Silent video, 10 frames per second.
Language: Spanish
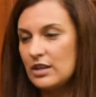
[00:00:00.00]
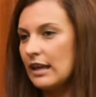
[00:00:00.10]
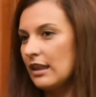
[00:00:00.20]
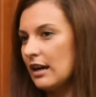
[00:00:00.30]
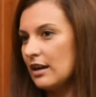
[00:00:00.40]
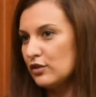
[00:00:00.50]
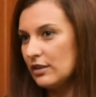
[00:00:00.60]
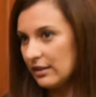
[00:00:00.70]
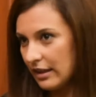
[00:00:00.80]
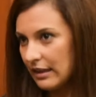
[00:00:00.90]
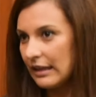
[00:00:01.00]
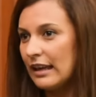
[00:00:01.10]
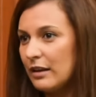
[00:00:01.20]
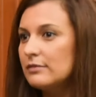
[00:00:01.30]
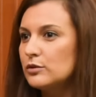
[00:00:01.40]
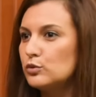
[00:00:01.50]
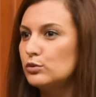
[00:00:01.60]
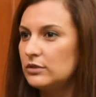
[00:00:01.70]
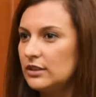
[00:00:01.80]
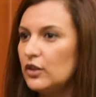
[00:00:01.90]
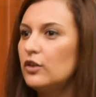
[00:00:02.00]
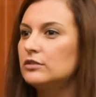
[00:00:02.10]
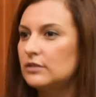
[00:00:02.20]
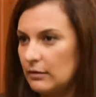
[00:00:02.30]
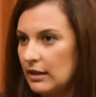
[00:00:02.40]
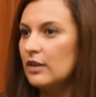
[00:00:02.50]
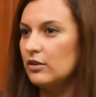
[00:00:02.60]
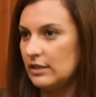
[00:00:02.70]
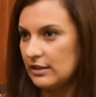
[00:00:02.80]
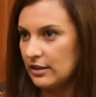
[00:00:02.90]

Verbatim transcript: sea que descarto la idea de que su tío trabaja con el